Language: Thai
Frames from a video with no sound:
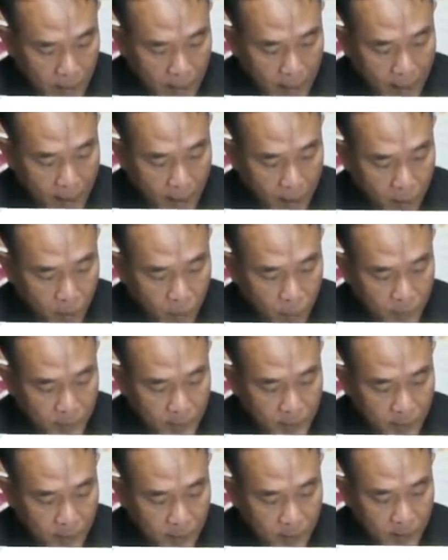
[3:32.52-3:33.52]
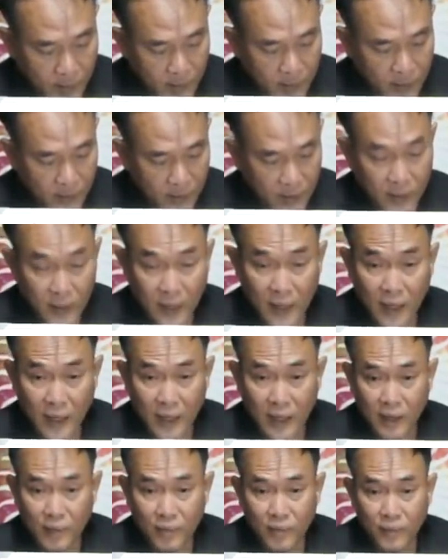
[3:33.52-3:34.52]
ดาวพิจิก
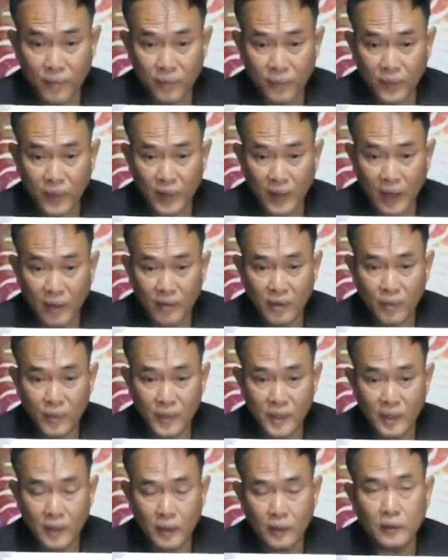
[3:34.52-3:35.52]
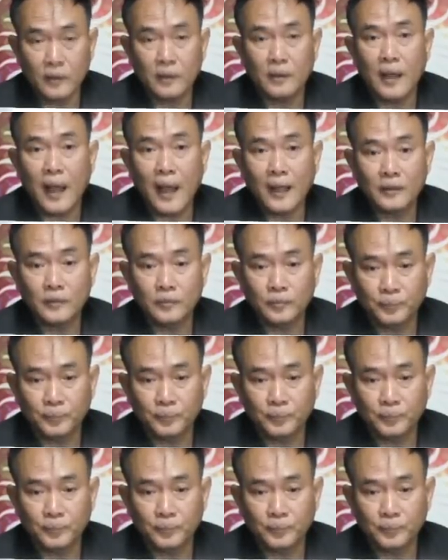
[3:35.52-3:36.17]
อ่าราศีพิจคัด